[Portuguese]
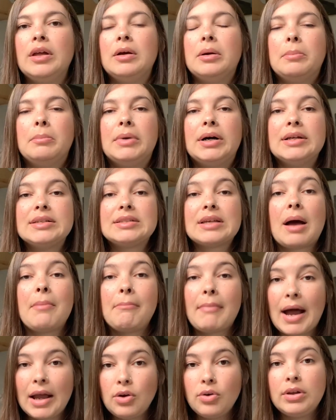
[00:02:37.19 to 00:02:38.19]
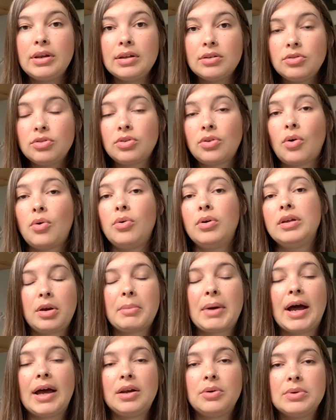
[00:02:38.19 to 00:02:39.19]
Mas a maioria dos torrões
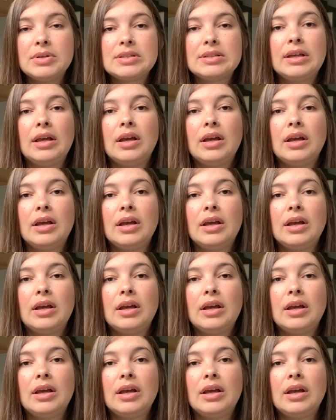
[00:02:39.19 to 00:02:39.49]
armaram, assim,